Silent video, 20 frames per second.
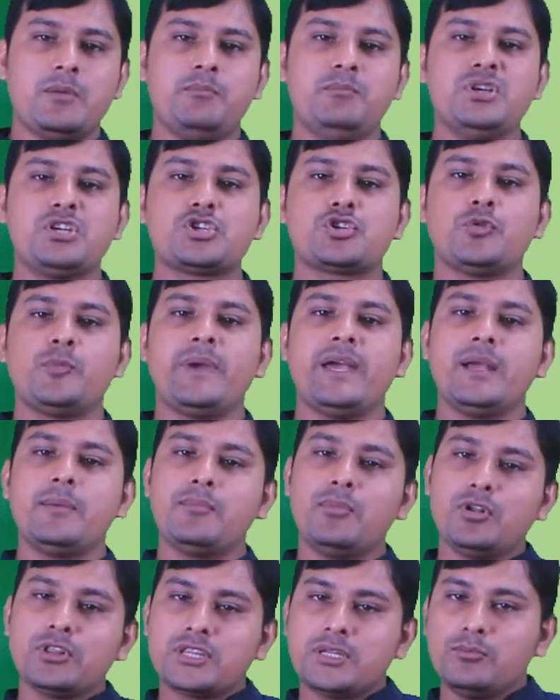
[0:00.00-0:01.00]
বিশ্বব্যাংক
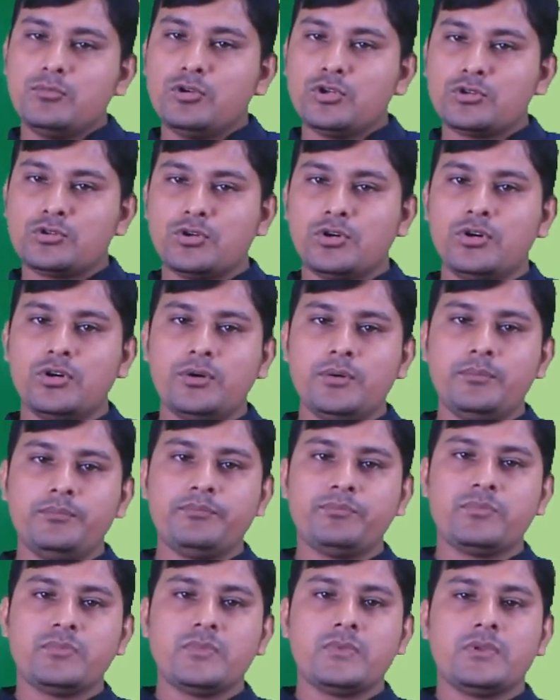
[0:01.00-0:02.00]
বলতে মূলত
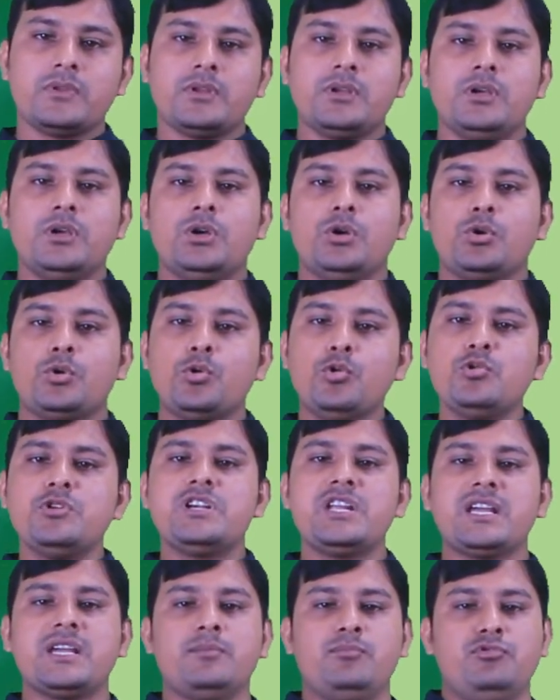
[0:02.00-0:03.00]

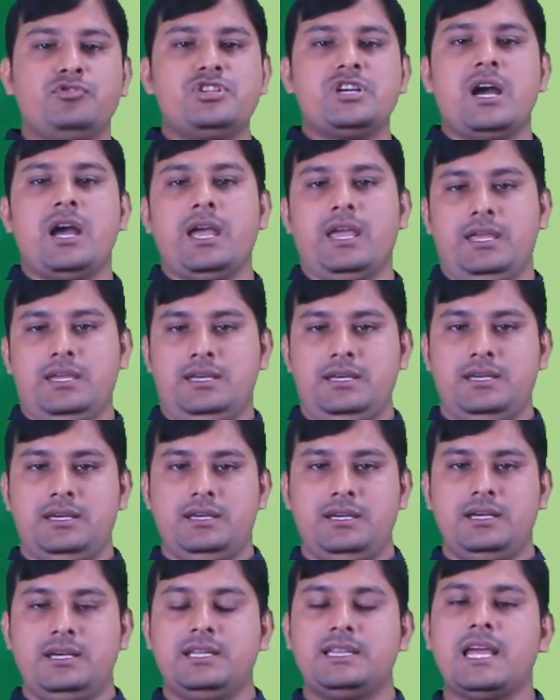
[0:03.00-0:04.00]
কোনটিকে বোঝায়
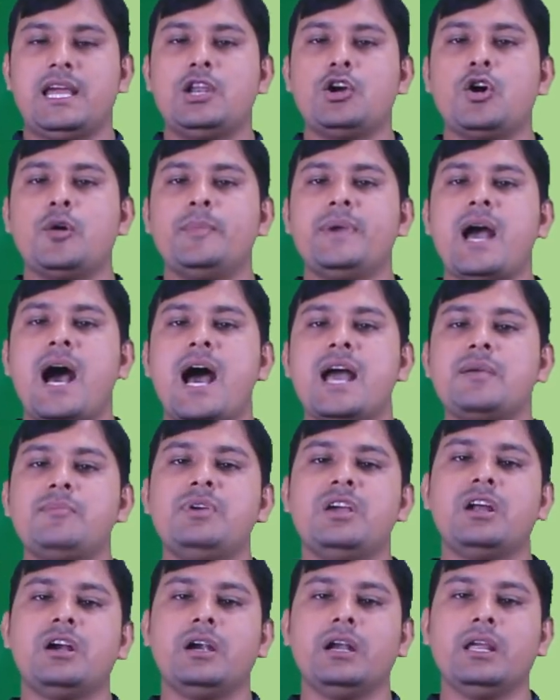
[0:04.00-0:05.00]
তাইলে হবে
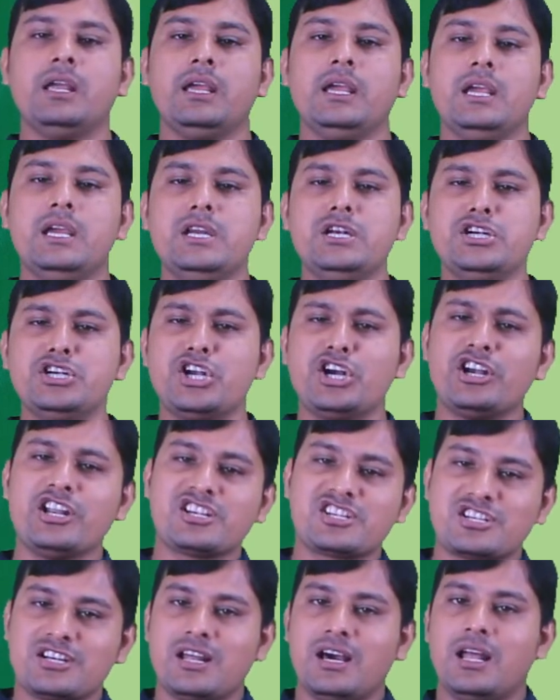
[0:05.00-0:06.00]
আইবিআরডি
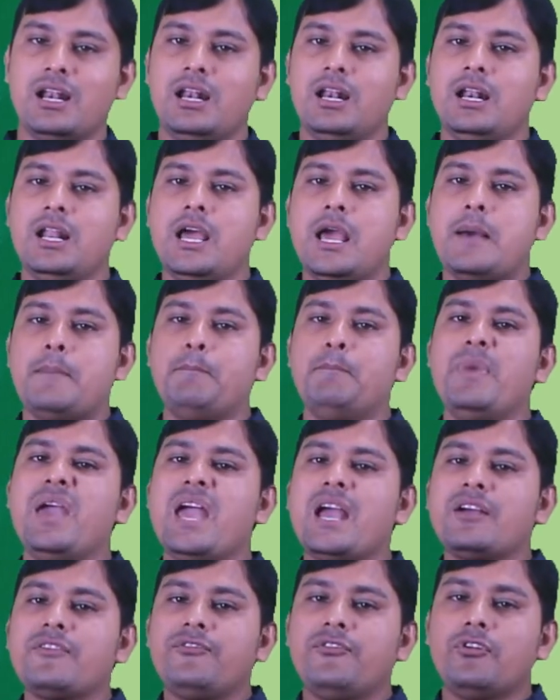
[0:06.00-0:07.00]
ইন্টারন্যাশনাল
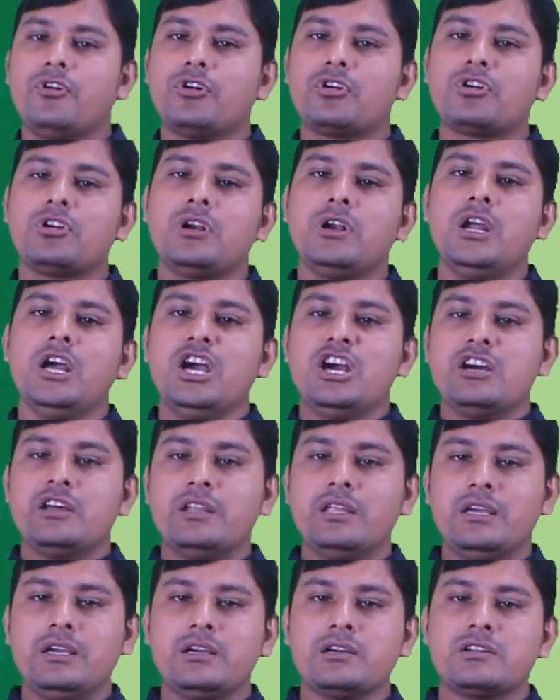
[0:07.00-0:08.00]
ব্যাংক ফর
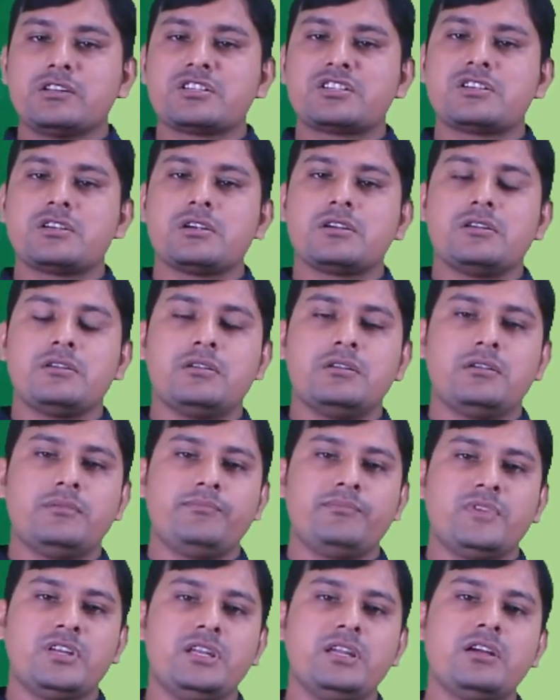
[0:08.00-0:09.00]
রিকনেকশন
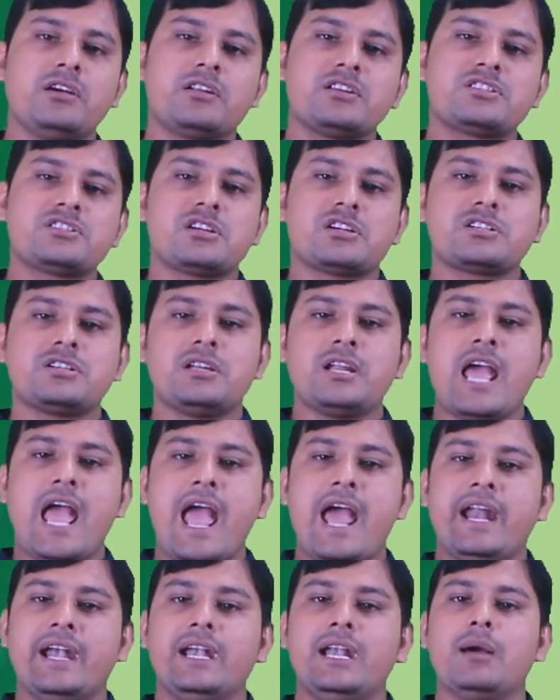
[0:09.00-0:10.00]
রিকনস্ট্রাকশন
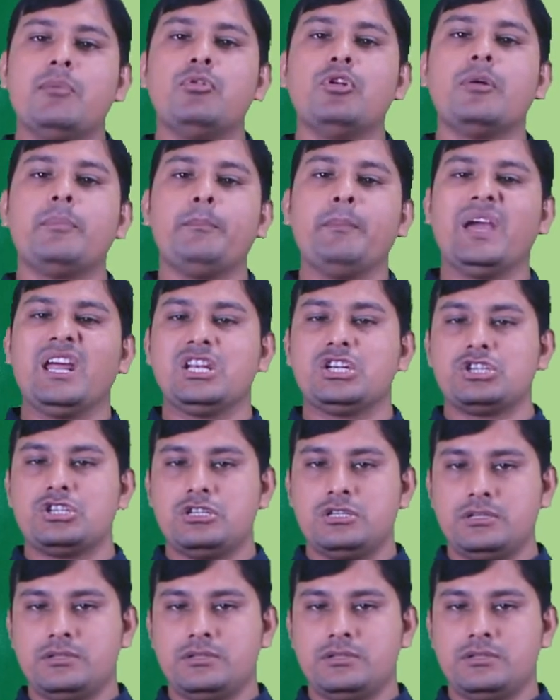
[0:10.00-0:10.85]
অ্যান্ড ডেভেলপমেন্ট